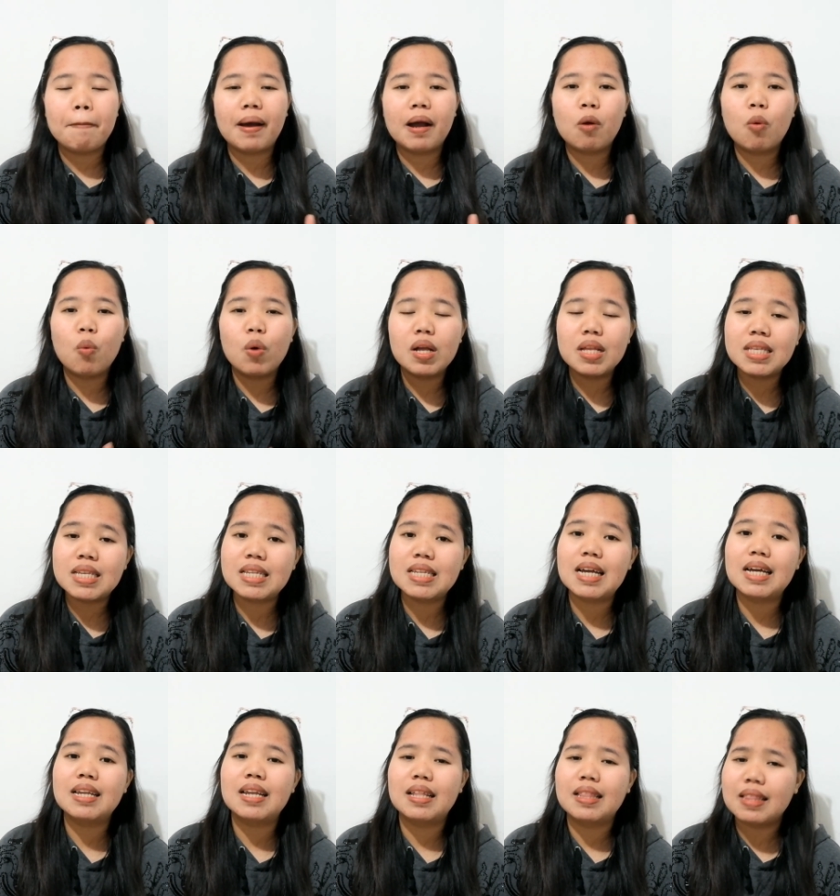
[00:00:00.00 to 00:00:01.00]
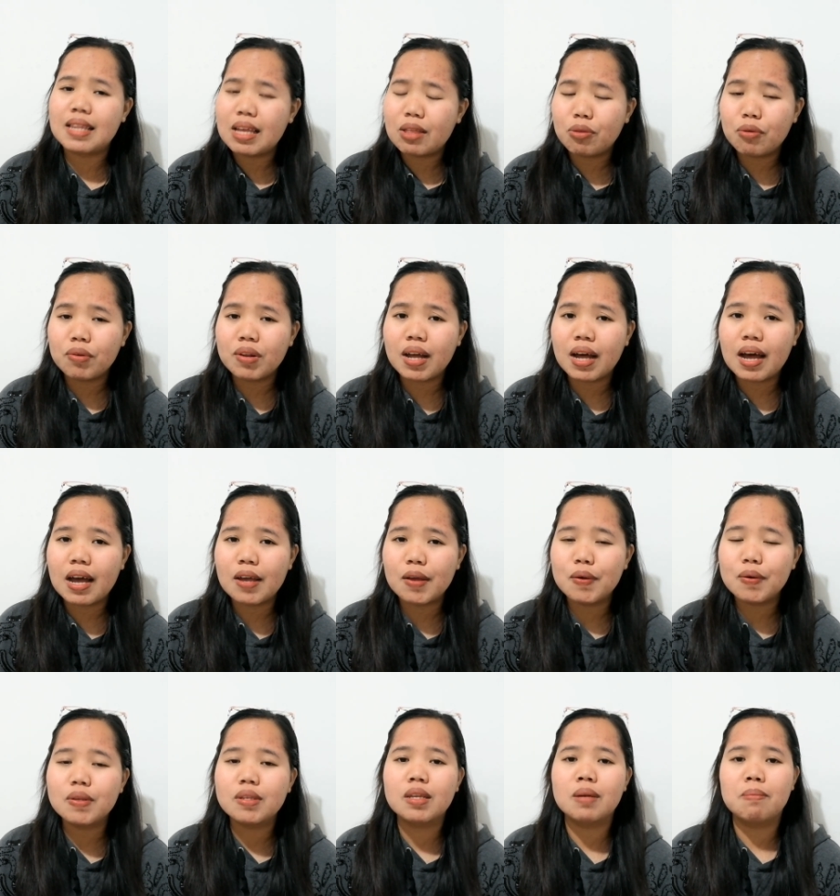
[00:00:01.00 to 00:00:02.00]
pag once na nandito na
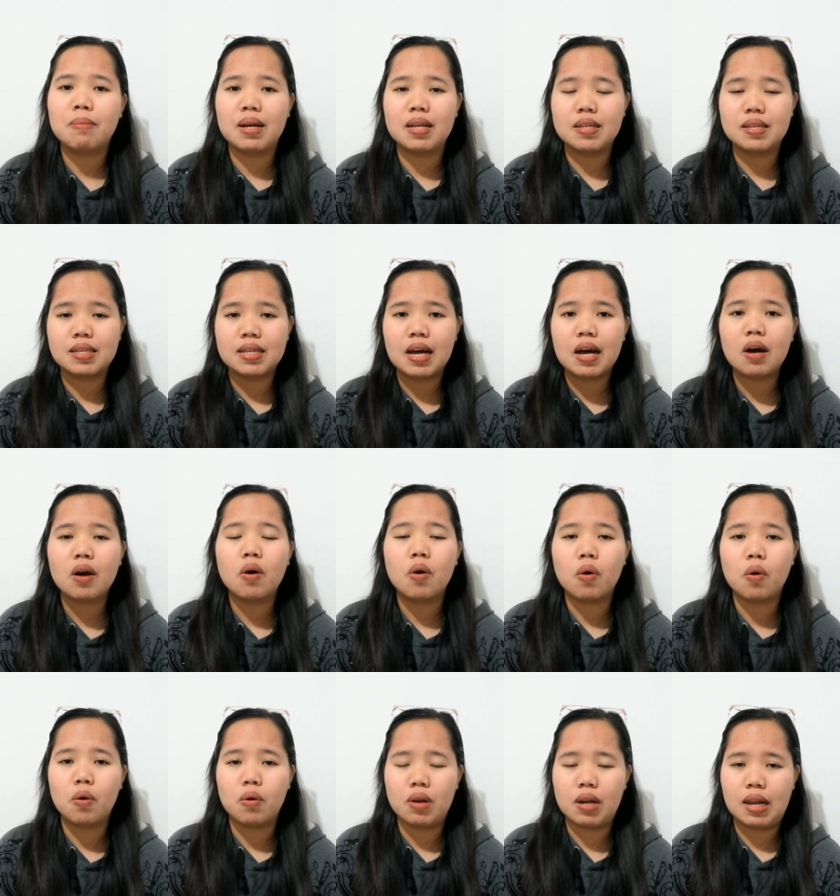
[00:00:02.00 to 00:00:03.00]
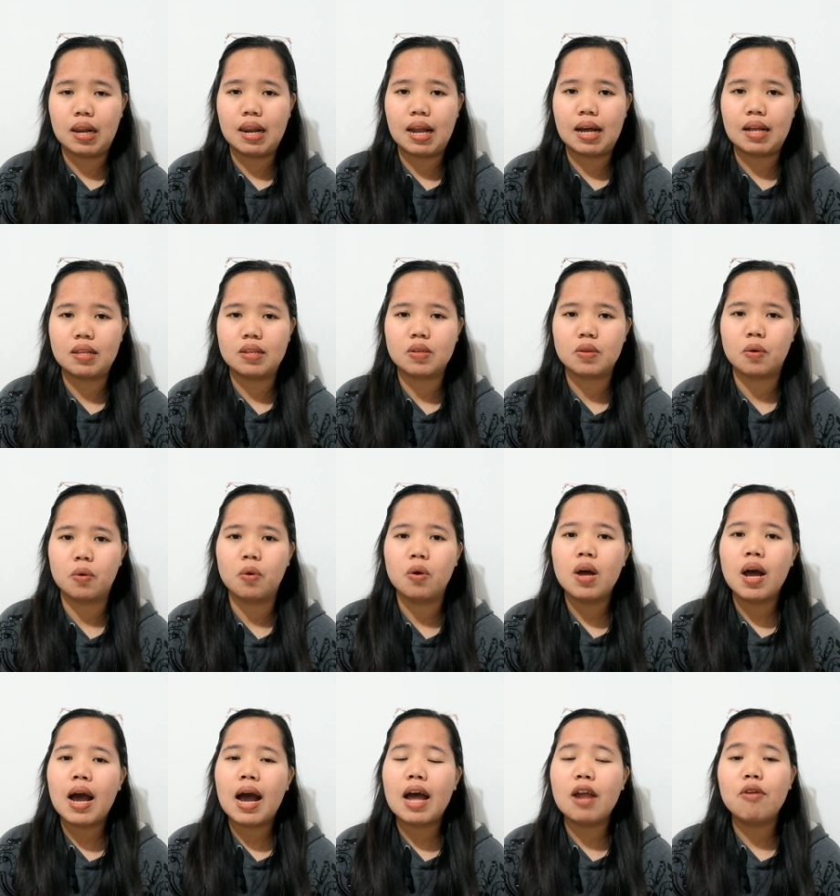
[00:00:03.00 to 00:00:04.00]
kayo sa bansang Holy Land. So,
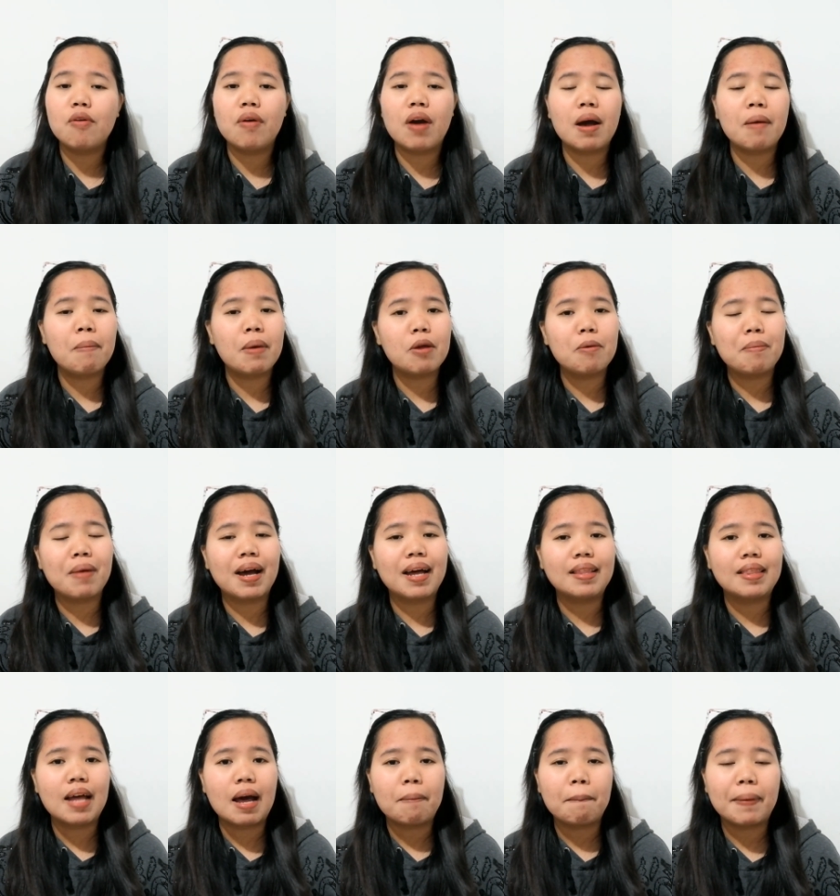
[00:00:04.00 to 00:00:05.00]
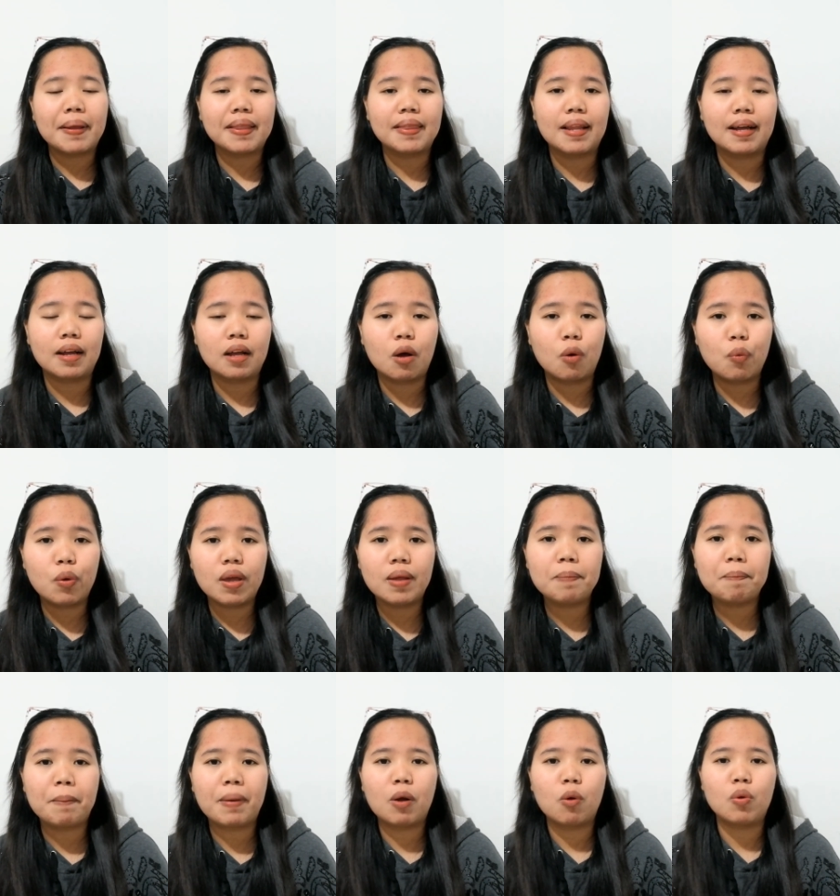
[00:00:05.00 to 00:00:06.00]
ano nga ba yung mga dapat na
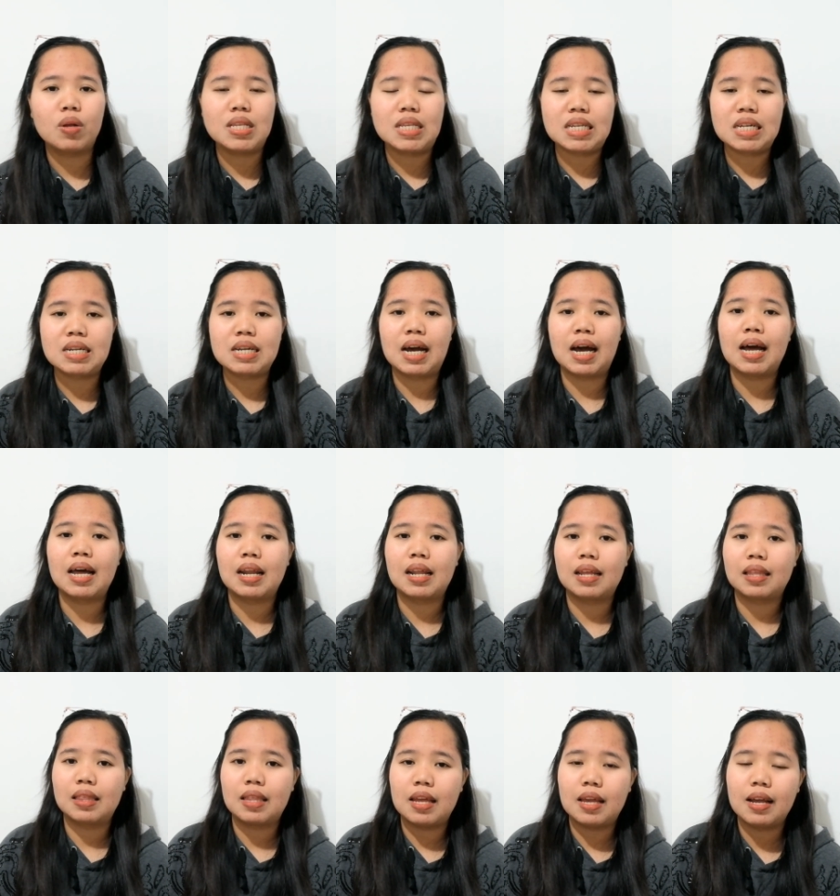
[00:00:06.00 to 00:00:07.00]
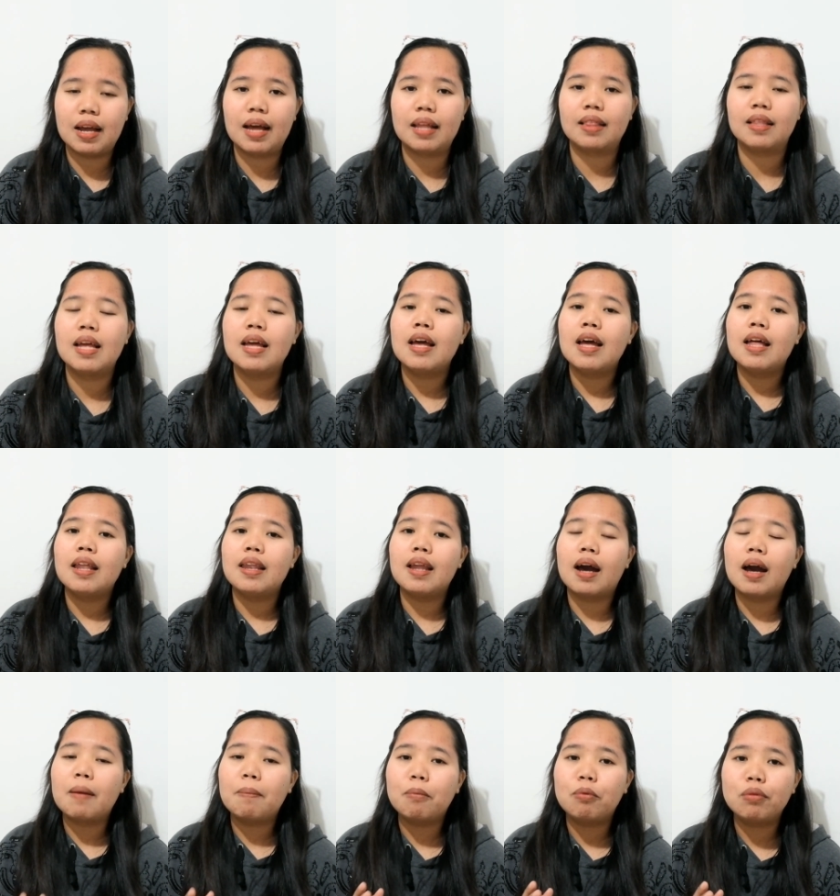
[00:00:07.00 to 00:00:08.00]
gawin pag once na nakarating at
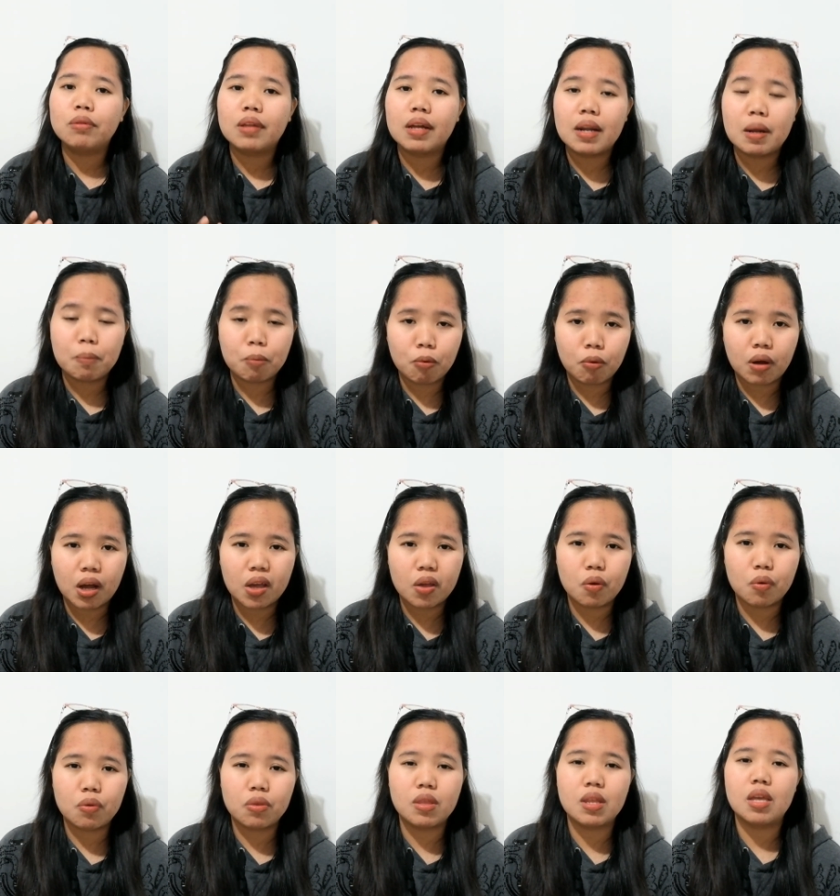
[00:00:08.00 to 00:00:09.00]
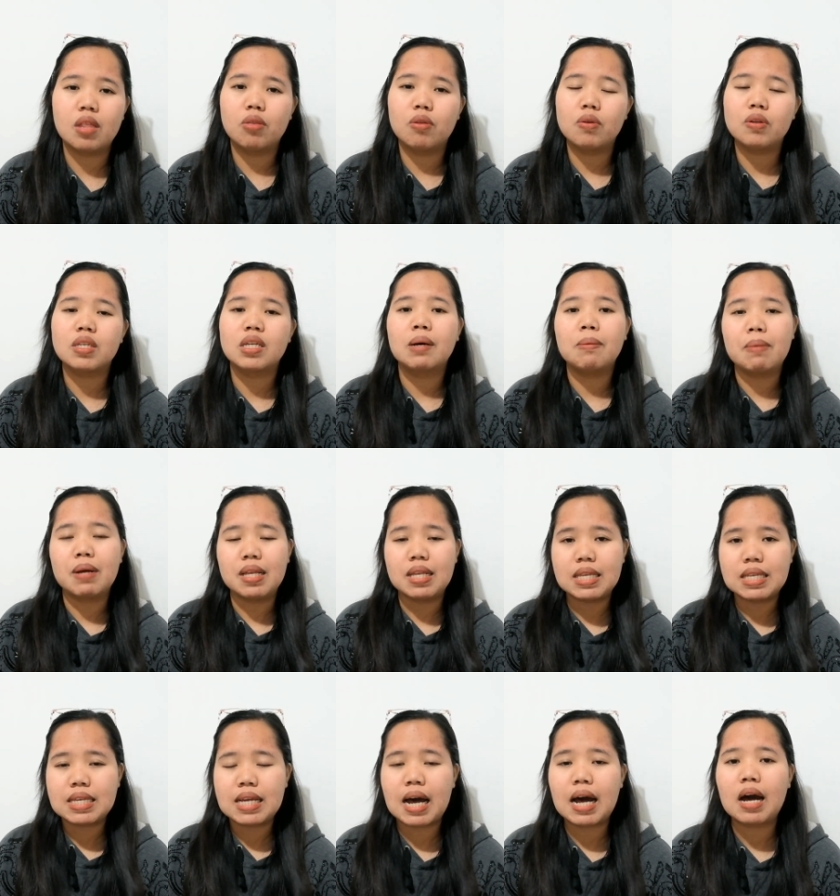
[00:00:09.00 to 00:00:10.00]
nakapunta na po kayo dito sa
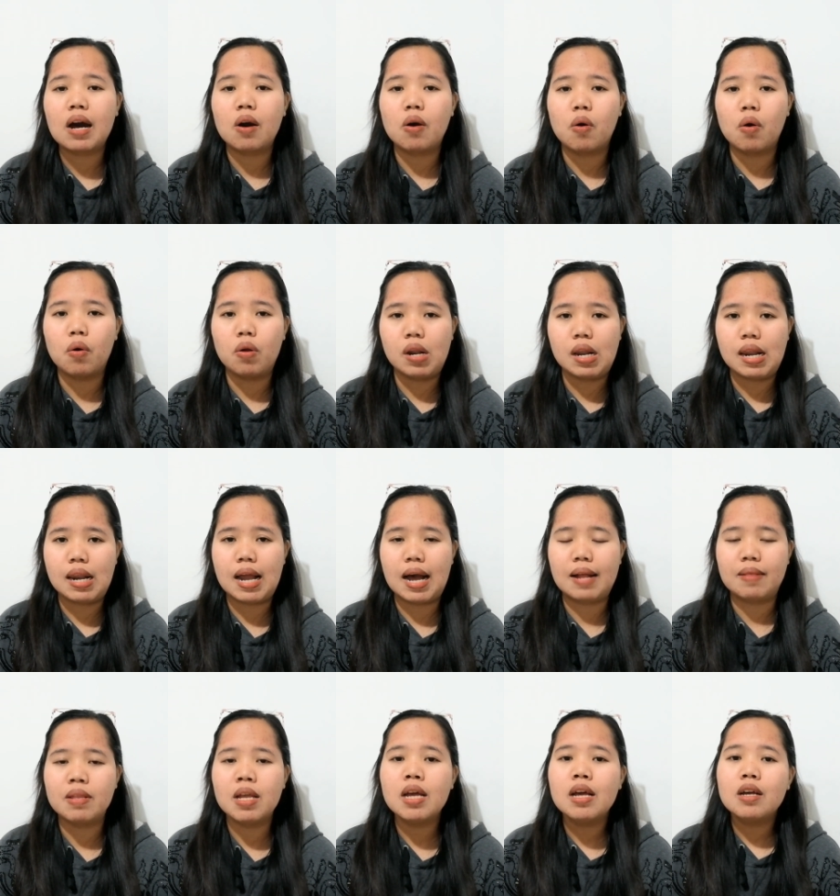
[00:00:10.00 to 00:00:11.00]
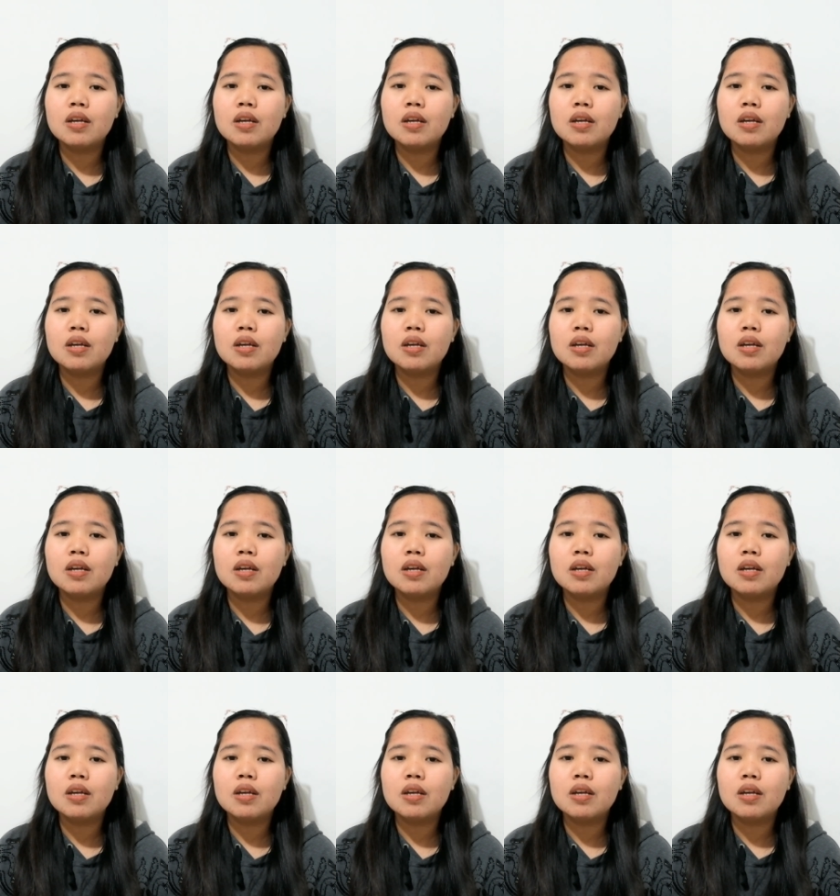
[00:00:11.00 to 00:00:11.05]
bansang Holy Land.